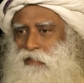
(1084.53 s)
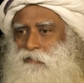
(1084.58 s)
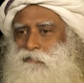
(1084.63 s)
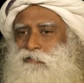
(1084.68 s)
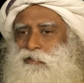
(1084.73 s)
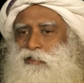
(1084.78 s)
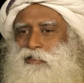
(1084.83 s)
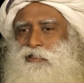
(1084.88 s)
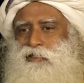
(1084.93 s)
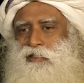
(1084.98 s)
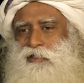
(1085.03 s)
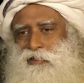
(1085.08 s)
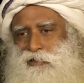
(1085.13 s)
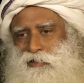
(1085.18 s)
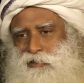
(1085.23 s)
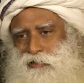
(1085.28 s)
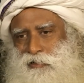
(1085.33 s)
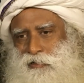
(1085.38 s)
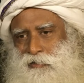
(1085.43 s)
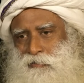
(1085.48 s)
ప్రతి
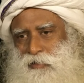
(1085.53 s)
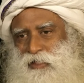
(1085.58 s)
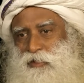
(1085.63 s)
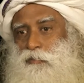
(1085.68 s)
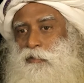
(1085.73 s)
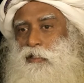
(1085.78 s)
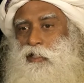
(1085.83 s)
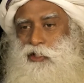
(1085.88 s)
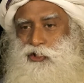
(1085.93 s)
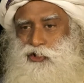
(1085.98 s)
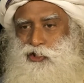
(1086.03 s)
పౌరుడు రిజిస్టర్